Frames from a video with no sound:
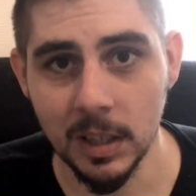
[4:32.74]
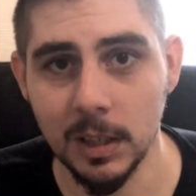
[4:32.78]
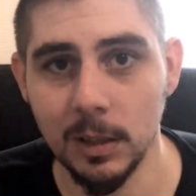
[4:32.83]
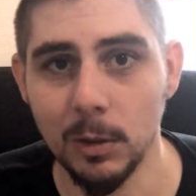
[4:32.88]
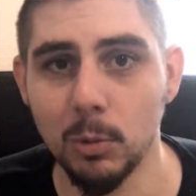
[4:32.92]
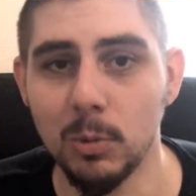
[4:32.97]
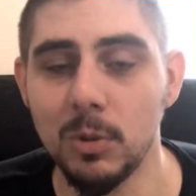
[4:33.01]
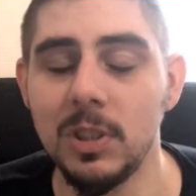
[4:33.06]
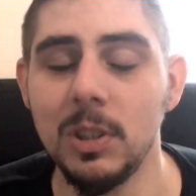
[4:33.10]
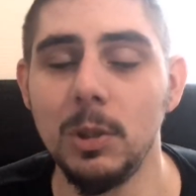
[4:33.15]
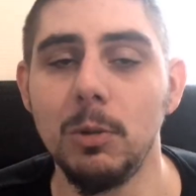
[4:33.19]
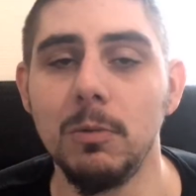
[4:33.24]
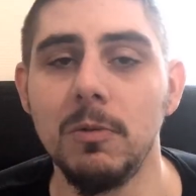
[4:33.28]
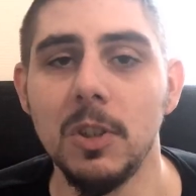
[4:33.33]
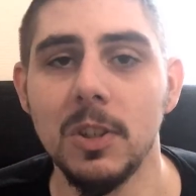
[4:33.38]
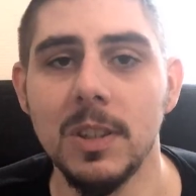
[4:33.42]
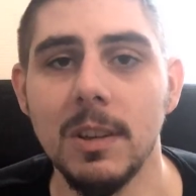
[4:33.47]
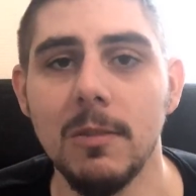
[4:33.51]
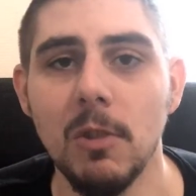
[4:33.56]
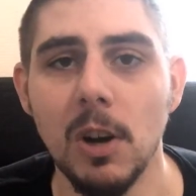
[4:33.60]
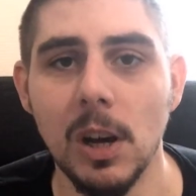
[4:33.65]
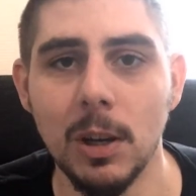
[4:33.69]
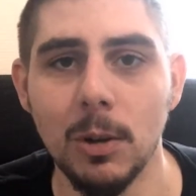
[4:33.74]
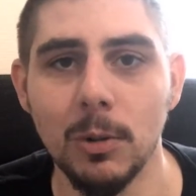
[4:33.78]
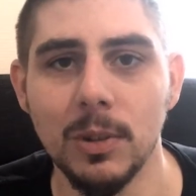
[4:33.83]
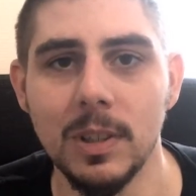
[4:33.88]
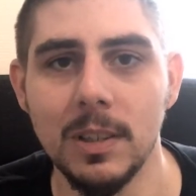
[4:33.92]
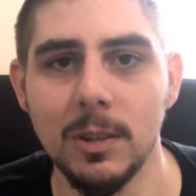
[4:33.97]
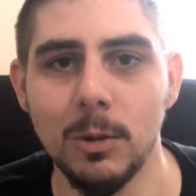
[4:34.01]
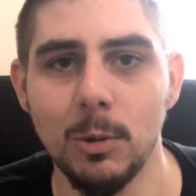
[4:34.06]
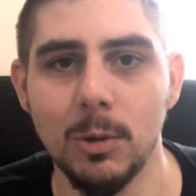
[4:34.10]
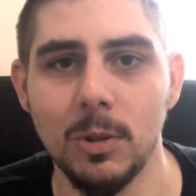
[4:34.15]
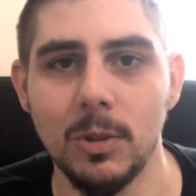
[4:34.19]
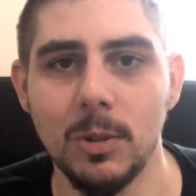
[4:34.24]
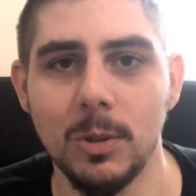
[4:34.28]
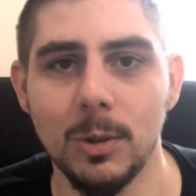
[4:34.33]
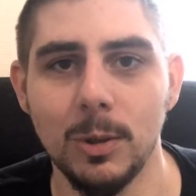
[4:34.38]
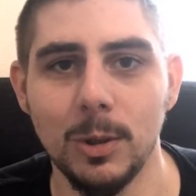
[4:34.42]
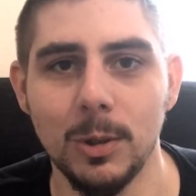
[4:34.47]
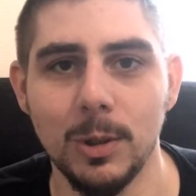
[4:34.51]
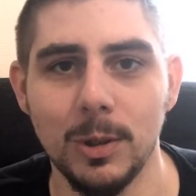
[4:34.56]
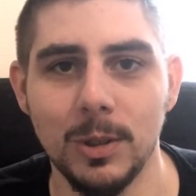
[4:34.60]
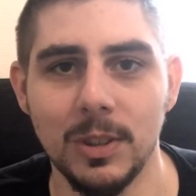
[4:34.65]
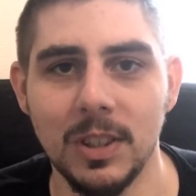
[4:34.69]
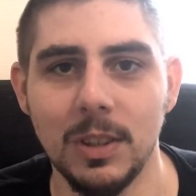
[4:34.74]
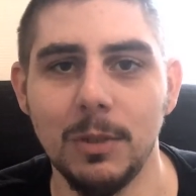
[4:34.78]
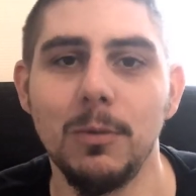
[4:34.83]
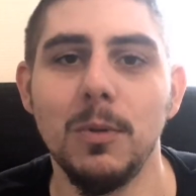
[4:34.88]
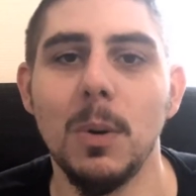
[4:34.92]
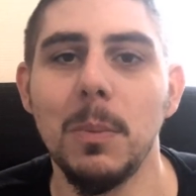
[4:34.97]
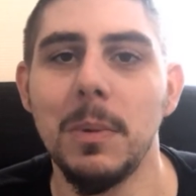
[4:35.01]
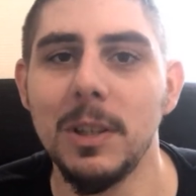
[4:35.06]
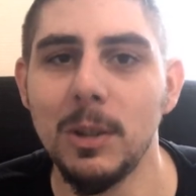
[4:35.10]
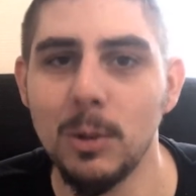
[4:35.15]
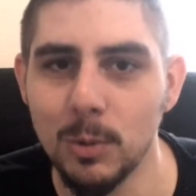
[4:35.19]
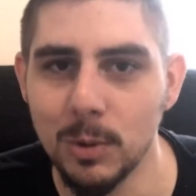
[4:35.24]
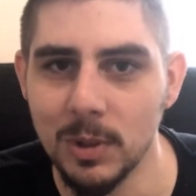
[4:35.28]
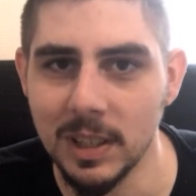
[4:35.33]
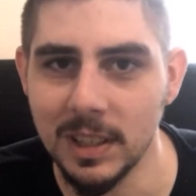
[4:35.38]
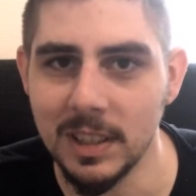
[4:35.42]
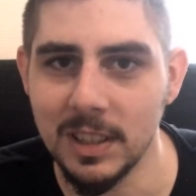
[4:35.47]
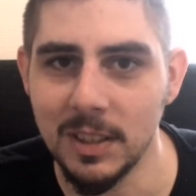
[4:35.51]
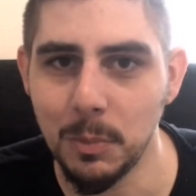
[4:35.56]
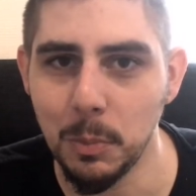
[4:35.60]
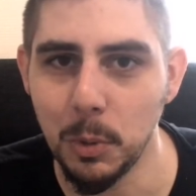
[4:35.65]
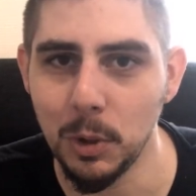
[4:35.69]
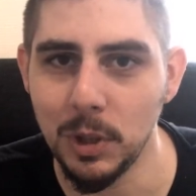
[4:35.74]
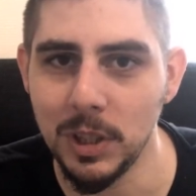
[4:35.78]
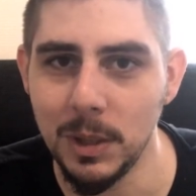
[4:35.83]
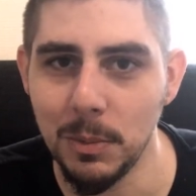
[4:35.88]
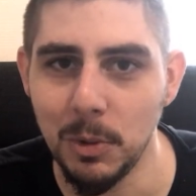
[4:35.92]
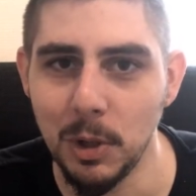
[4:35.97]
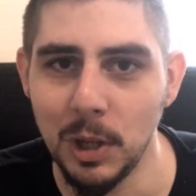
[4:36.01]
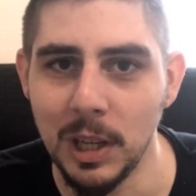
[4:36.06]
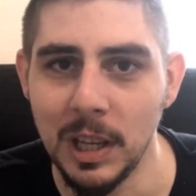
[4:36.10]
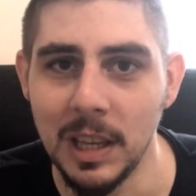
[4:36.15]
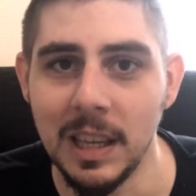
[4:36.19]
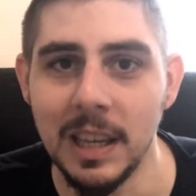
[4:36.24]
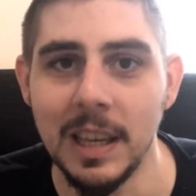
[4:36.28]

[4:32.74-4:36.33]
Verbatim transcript: Donc si tu veux savoir quand est-ce que cette formation sera disponible,